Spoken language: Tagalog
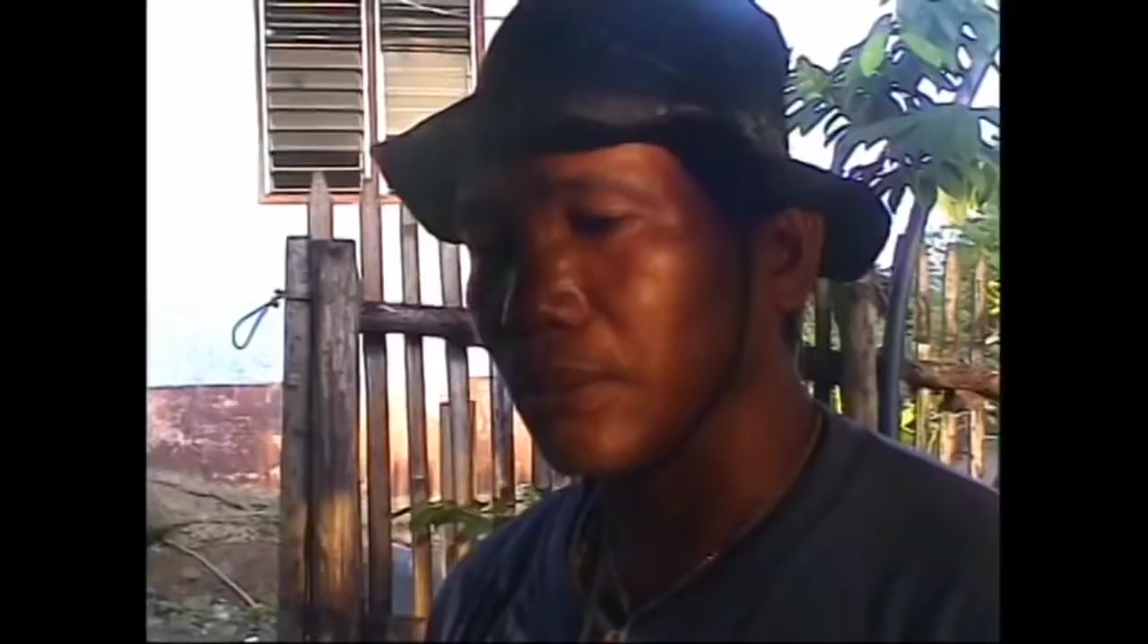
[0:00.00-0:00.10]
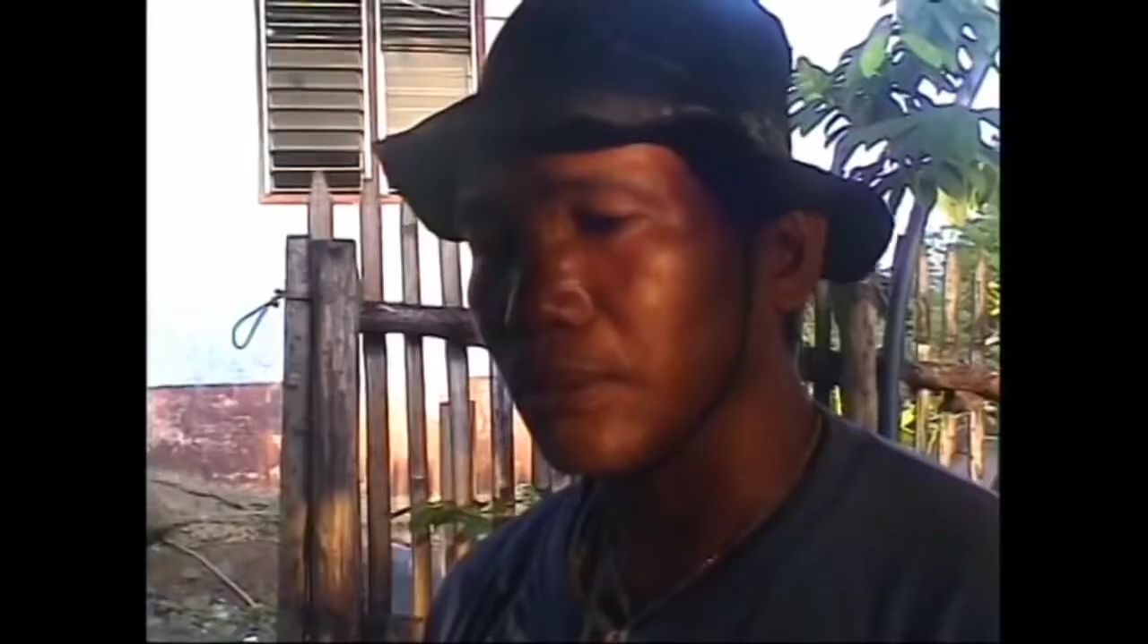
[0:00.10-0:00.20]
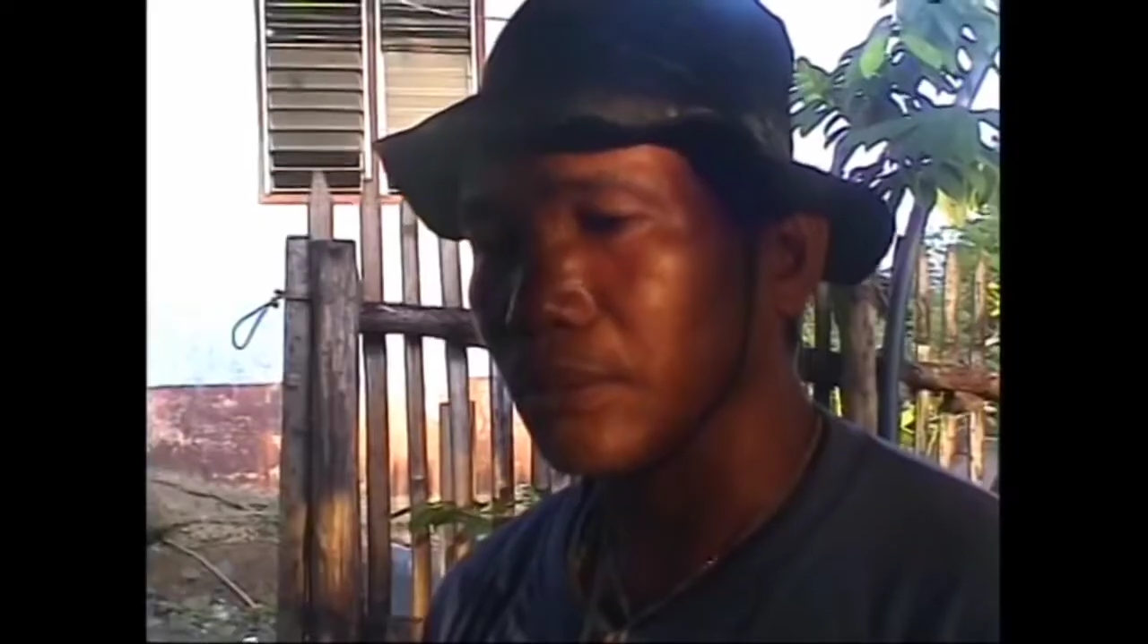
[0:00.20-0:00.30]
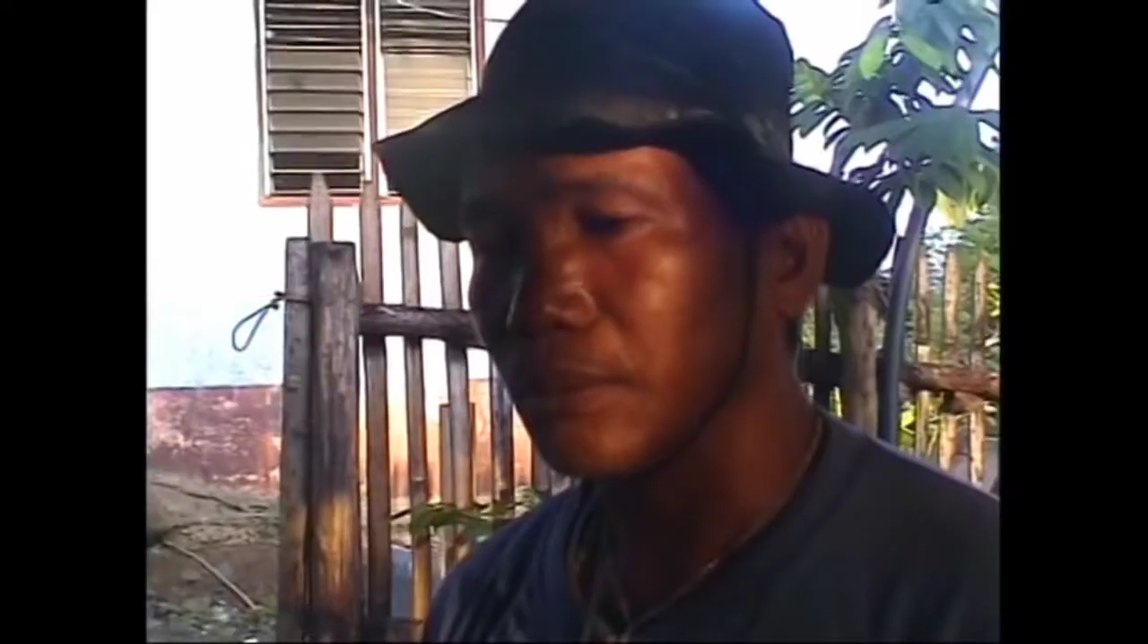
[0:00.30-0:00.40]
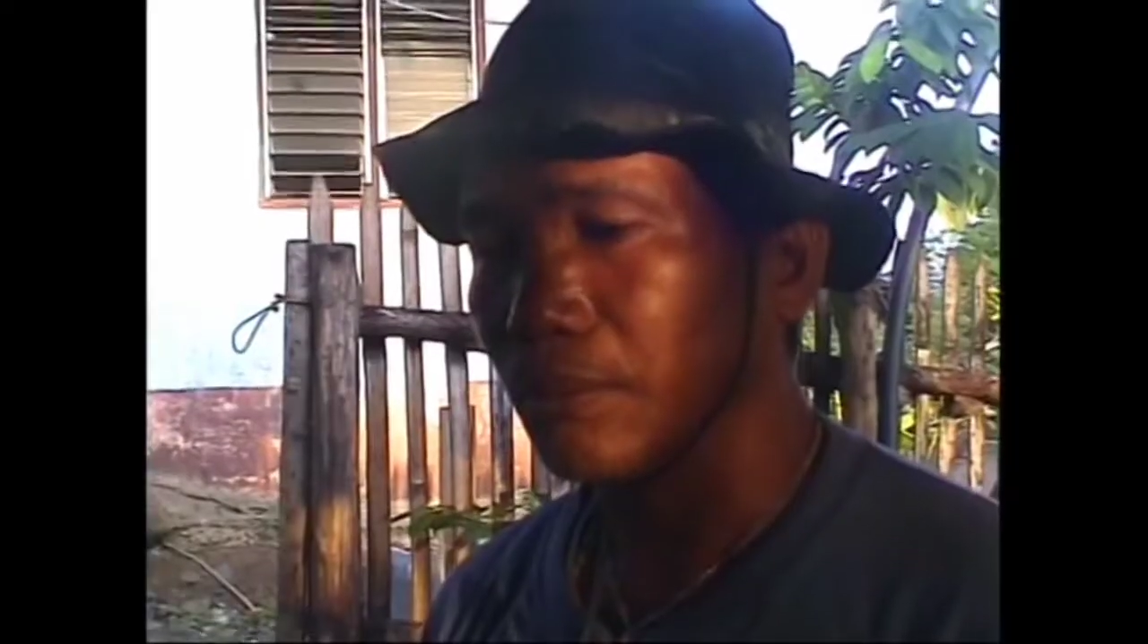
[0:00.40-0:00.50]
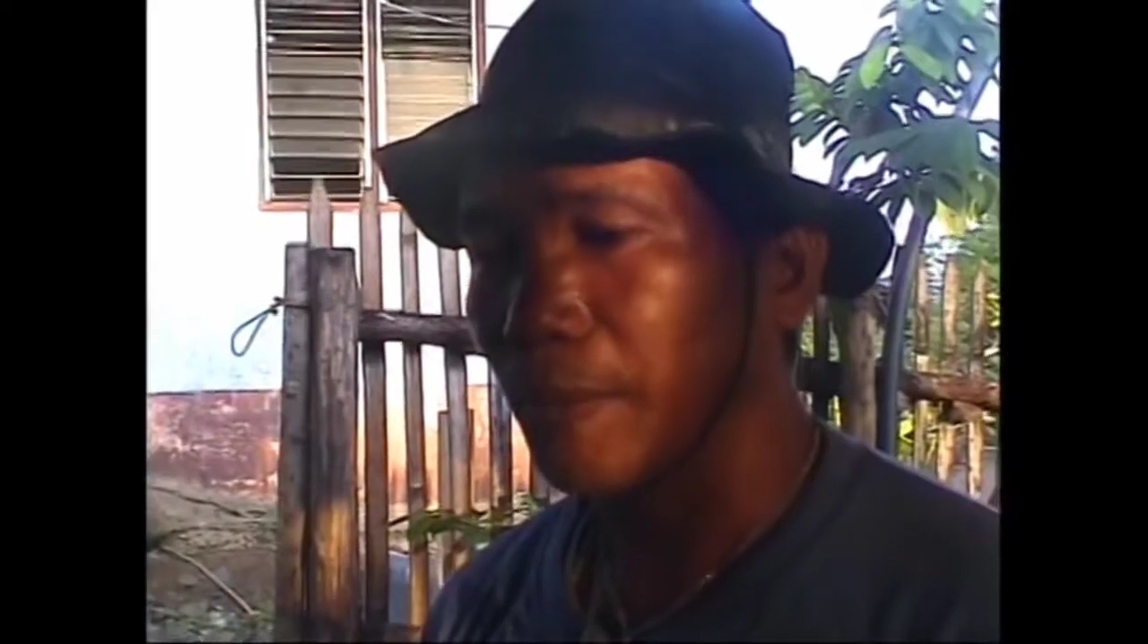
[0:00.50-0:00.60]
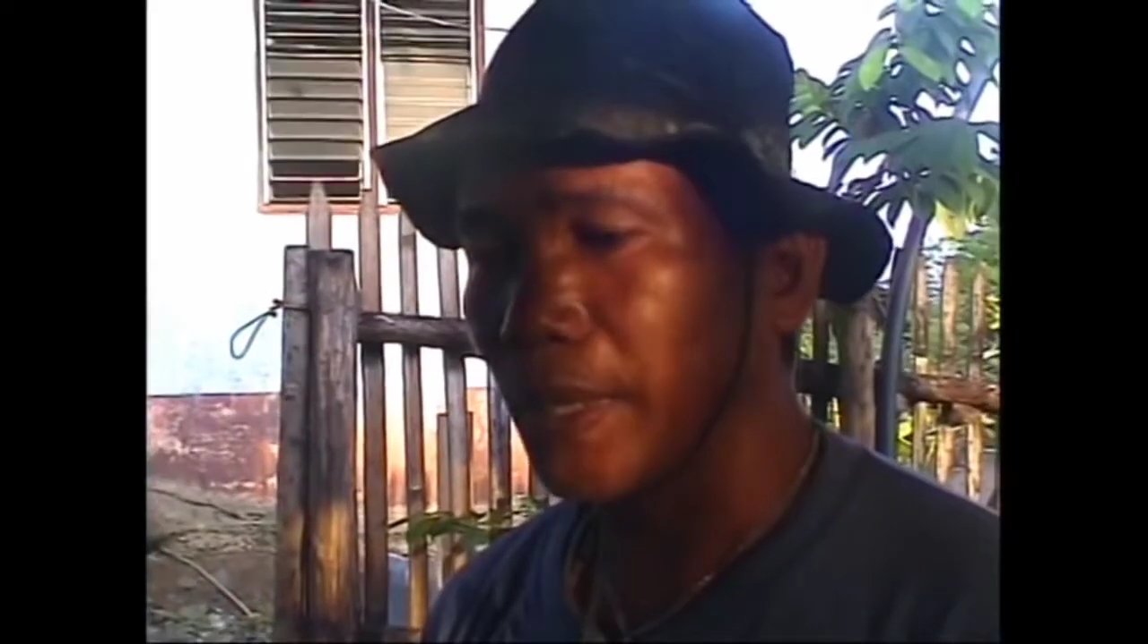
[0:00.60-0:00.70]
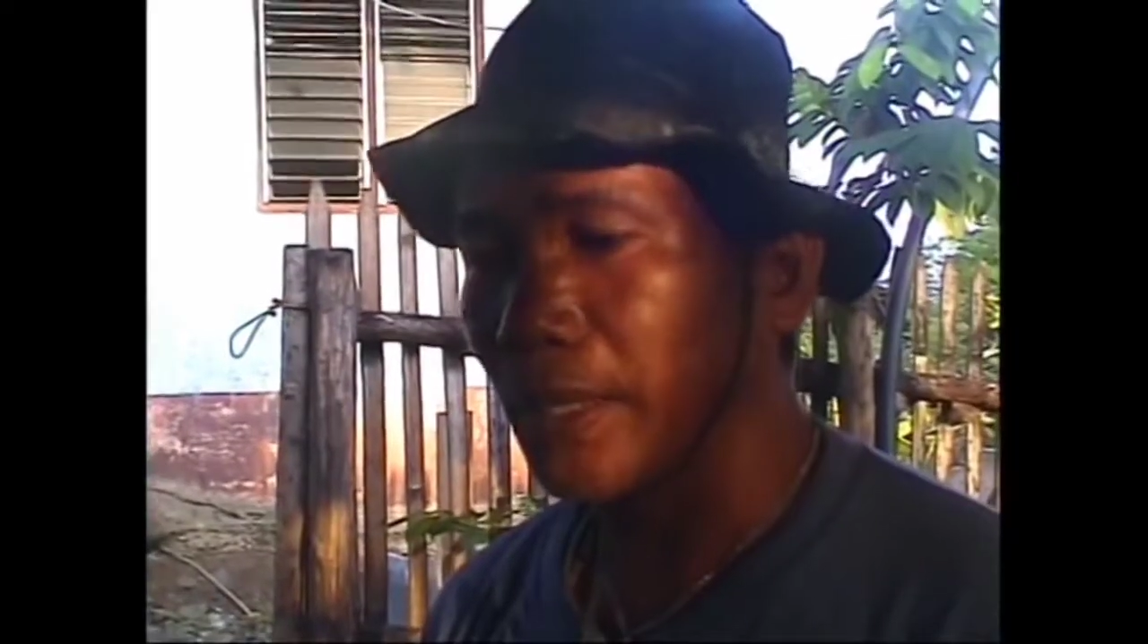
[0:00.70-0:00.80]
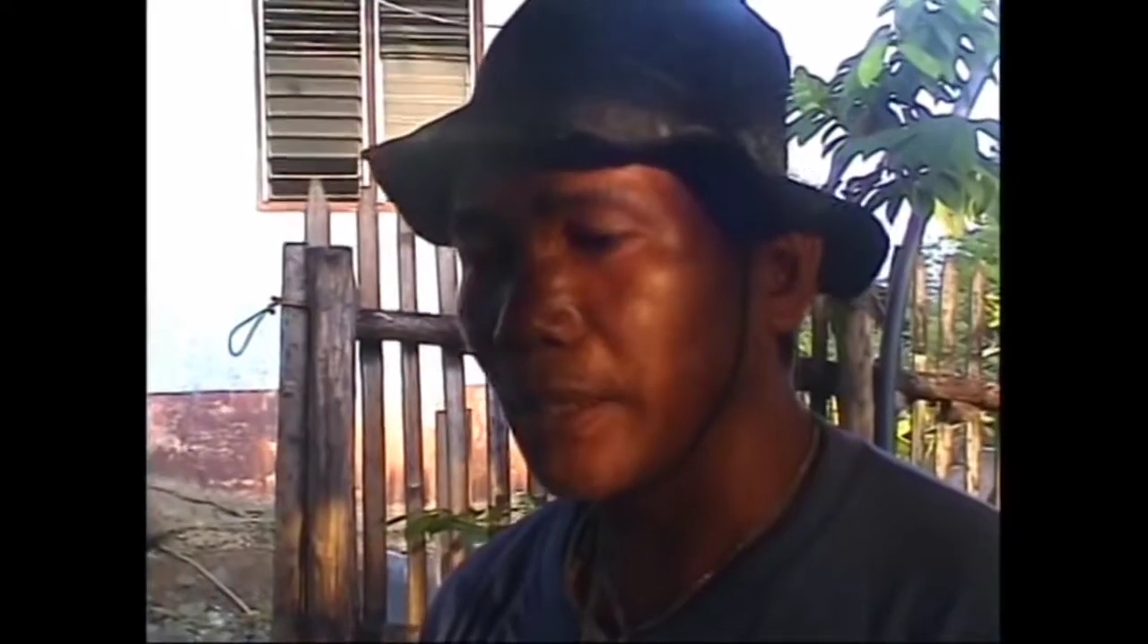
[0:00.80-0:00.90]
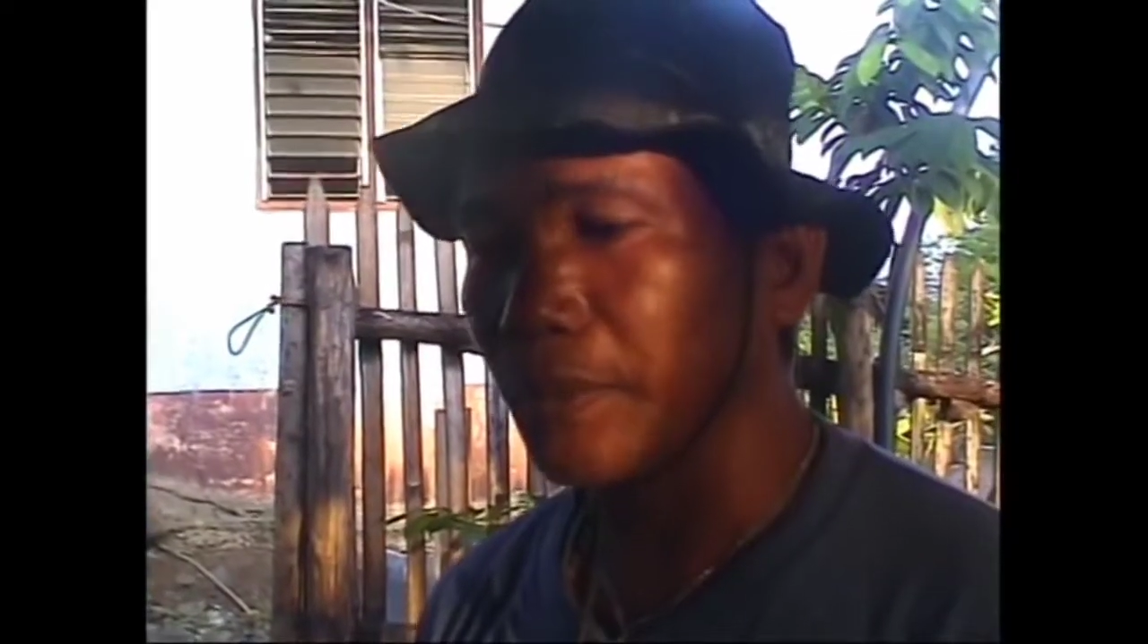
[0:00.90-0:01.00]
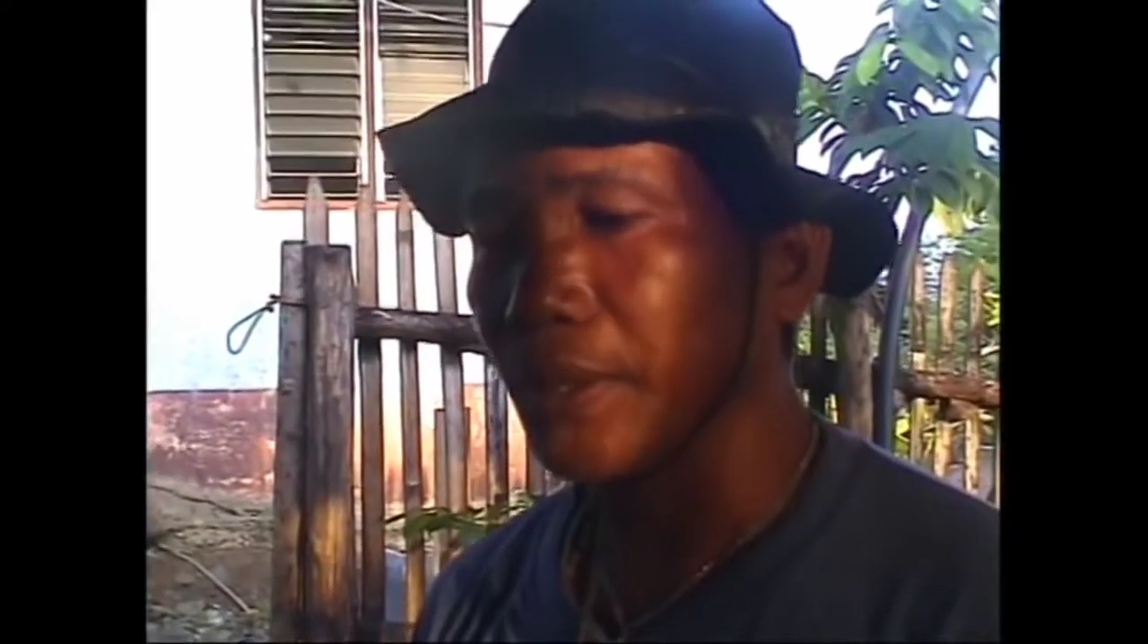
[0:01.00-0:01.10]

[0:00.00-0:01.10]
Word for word: Kung papayag